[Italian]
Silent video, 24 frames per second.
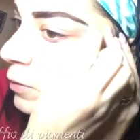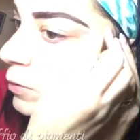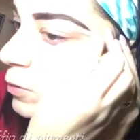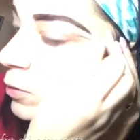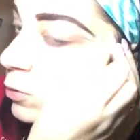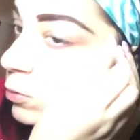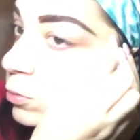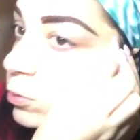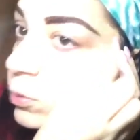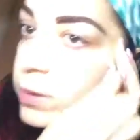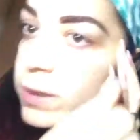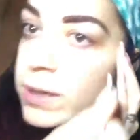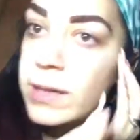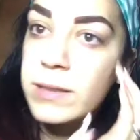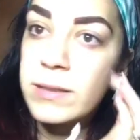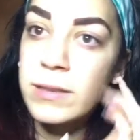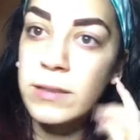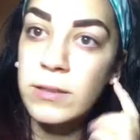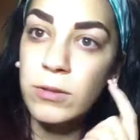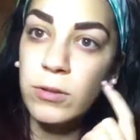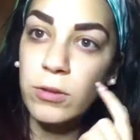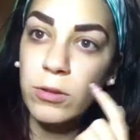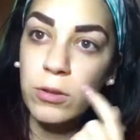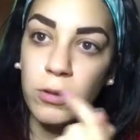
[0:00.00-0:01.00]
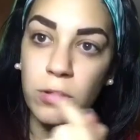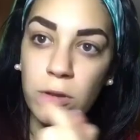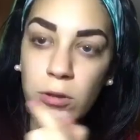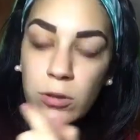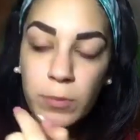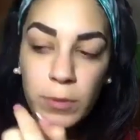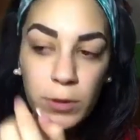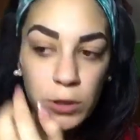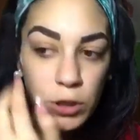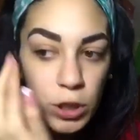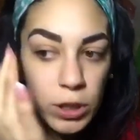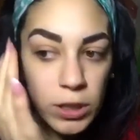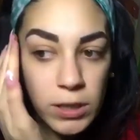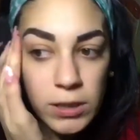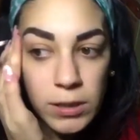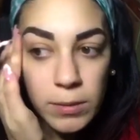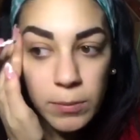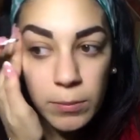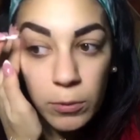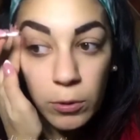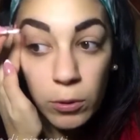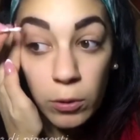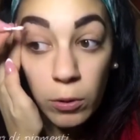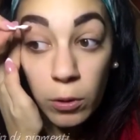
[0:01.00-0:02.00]
struccata solo con le sopracciglia
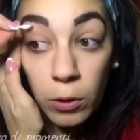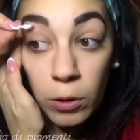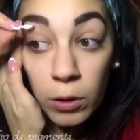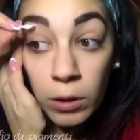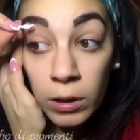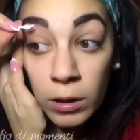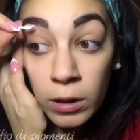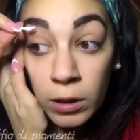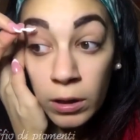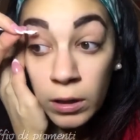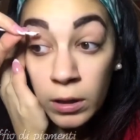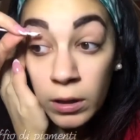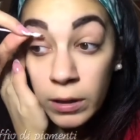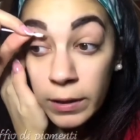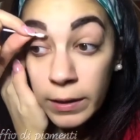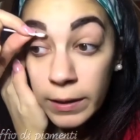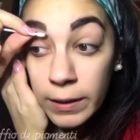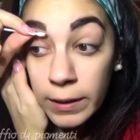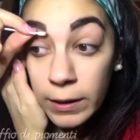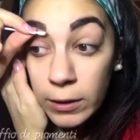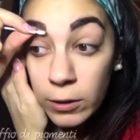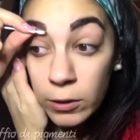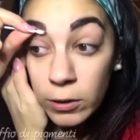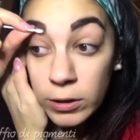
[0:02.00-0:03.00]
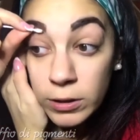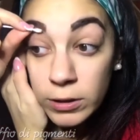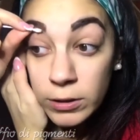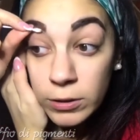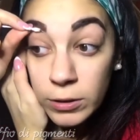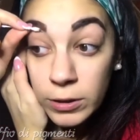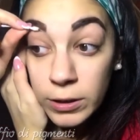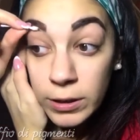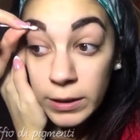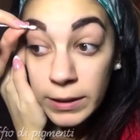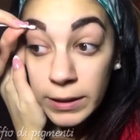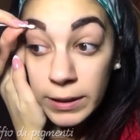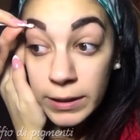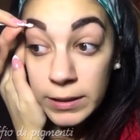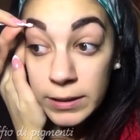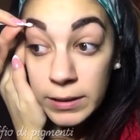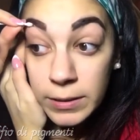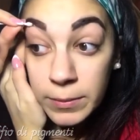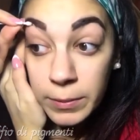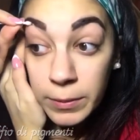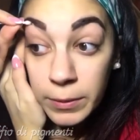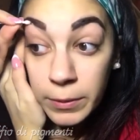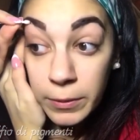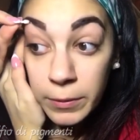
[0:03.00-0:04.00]
sembro che gliele storie
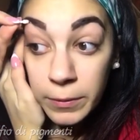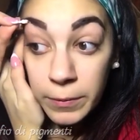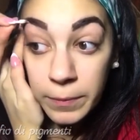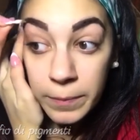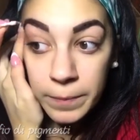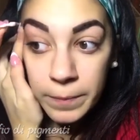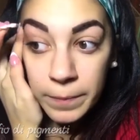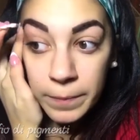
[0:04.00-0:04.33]
tese però